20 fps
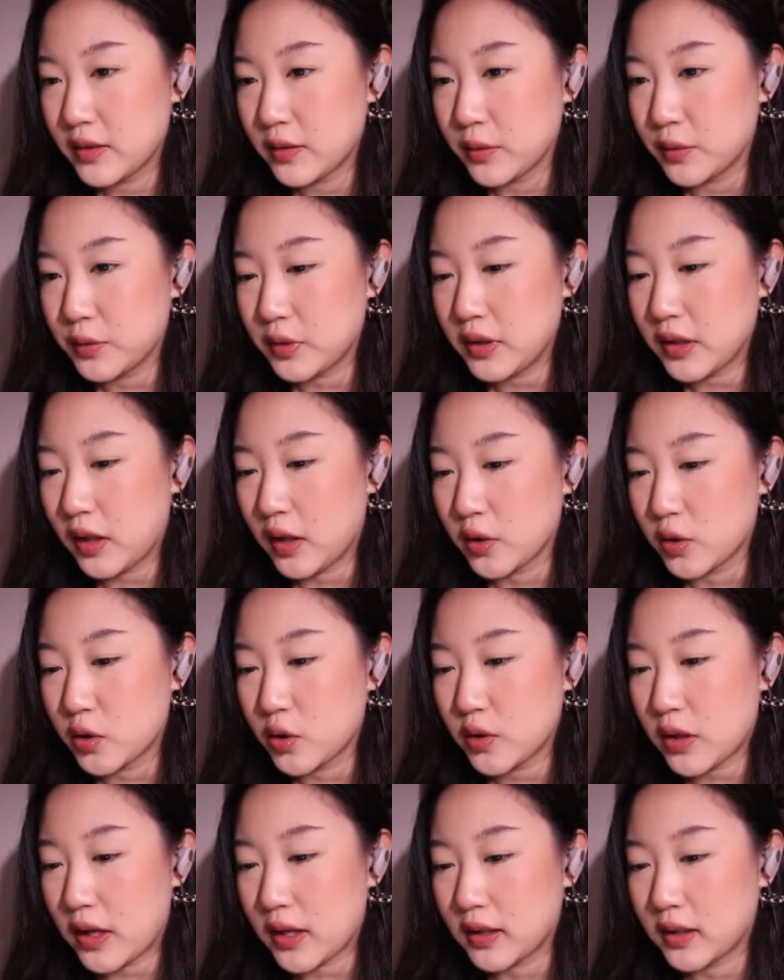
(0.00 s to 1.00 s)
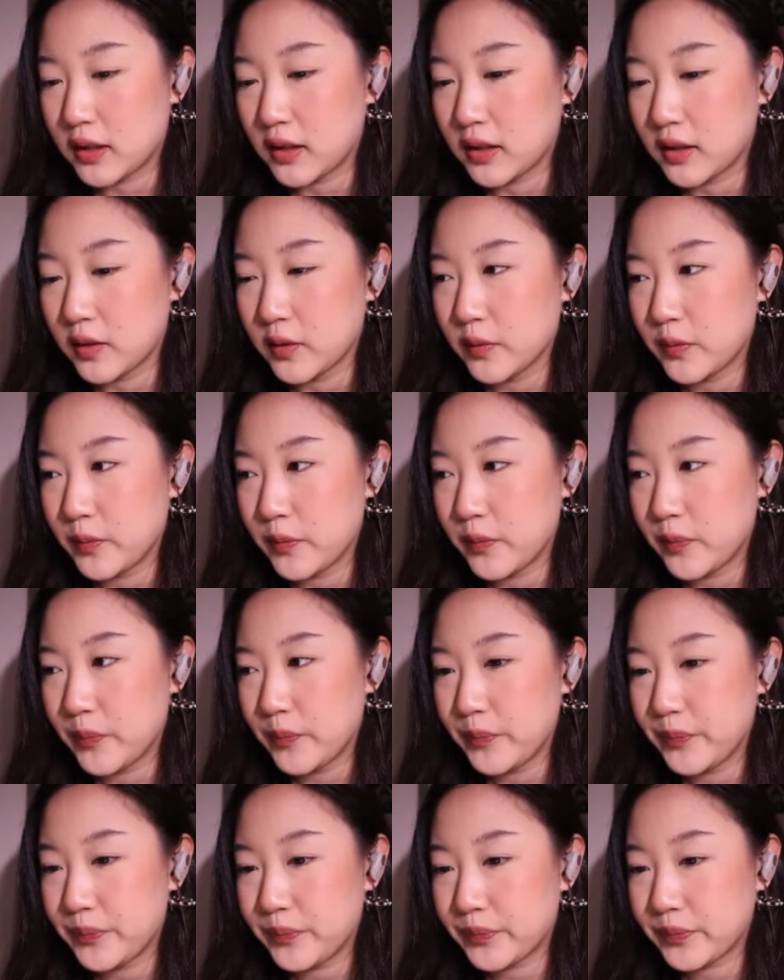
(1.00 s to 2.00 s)
我觉得你好帅，哥哥，
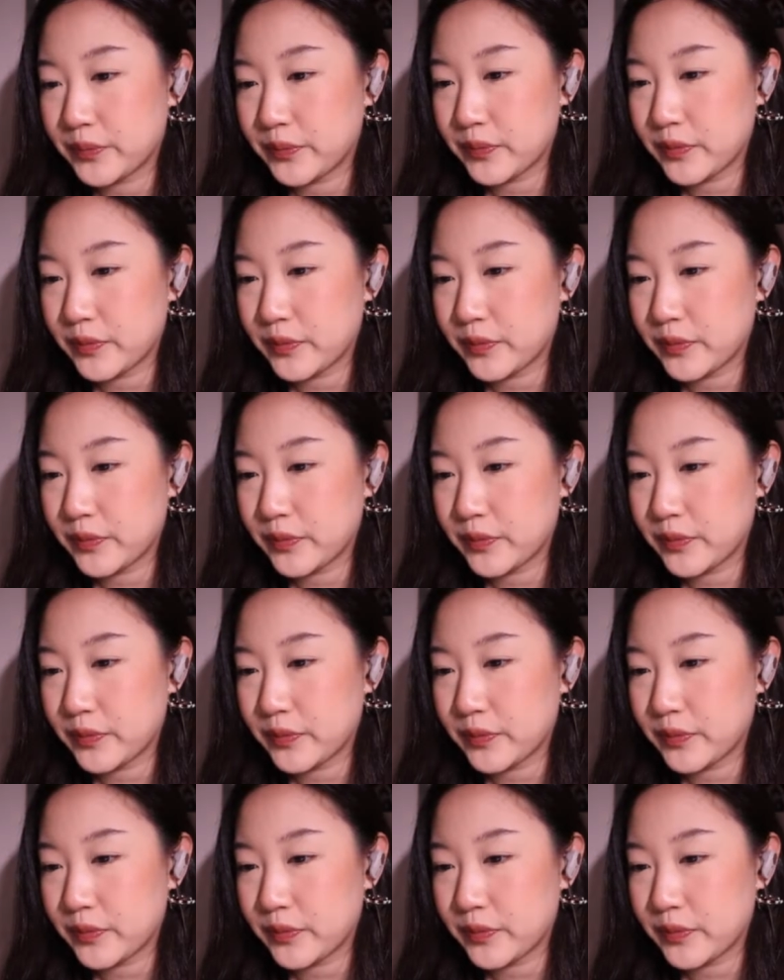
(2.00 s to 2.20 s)
哥